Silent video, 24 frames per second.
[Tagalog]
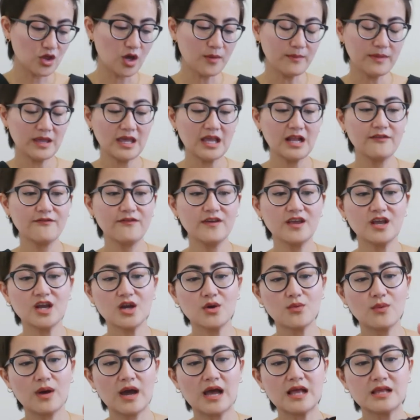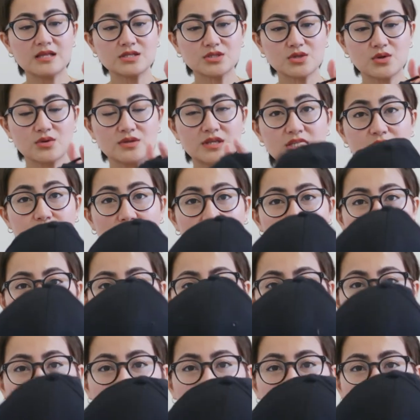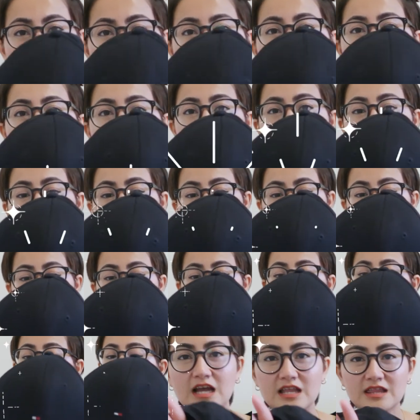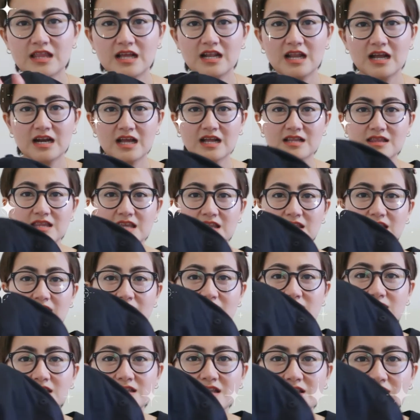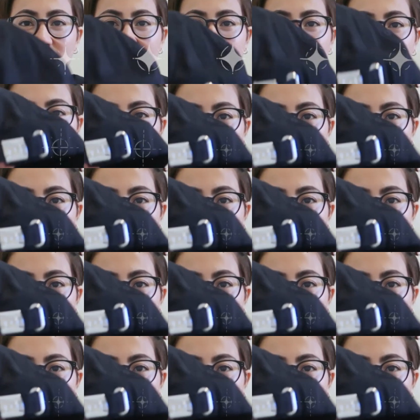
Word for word: Tommy Hilfiger 1. So this one is $5 naman. Ang ganda lang ng details niya dito sa